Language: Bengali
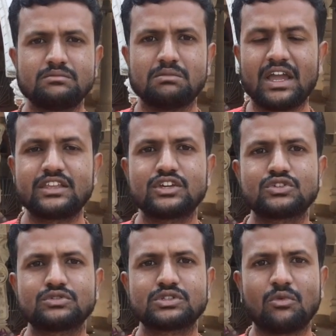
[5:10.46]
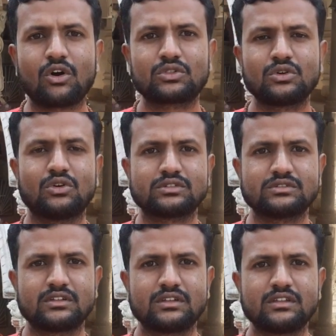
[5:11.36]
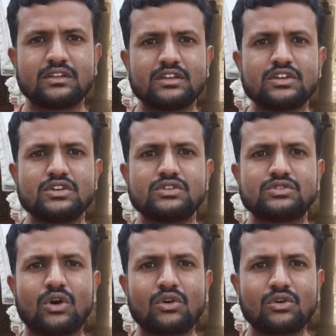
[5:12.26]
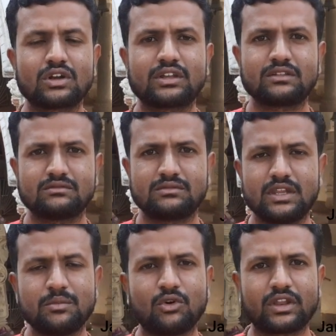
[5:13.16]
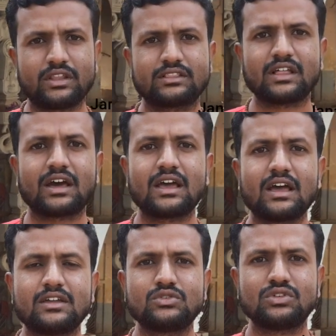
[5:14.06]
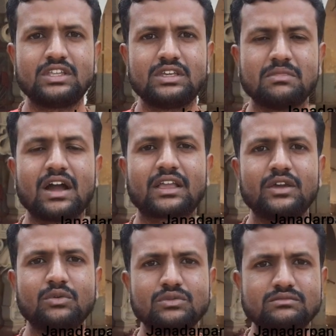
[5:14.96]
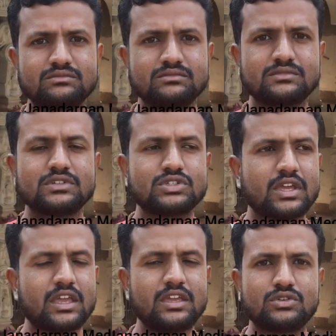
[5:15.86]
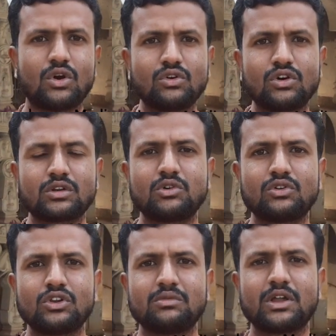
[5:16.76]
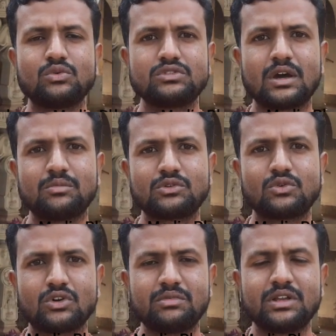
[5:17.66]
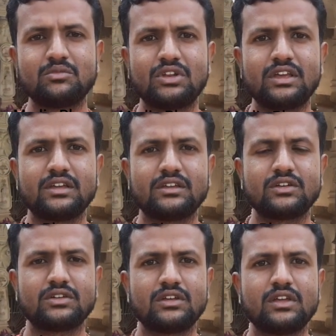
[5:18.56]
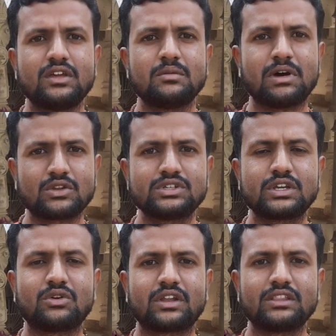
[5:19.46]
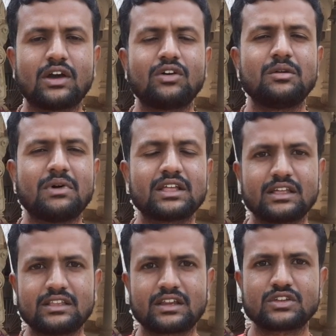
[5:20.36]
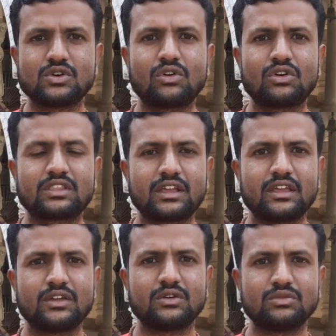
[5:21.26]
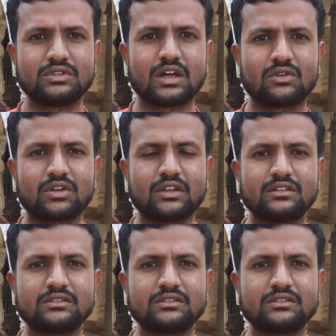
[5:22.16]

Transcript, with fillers: মায়ের যে সমস্ত ভক্তগণ সংকটে পড়েন তারা যদি মাকে এই সংকট মঙ্গলবার উদযাপন করবেন বলে মানসিক করেন তাহলে মা তাদেরকে সংকট থেকে উদ্ধার করেন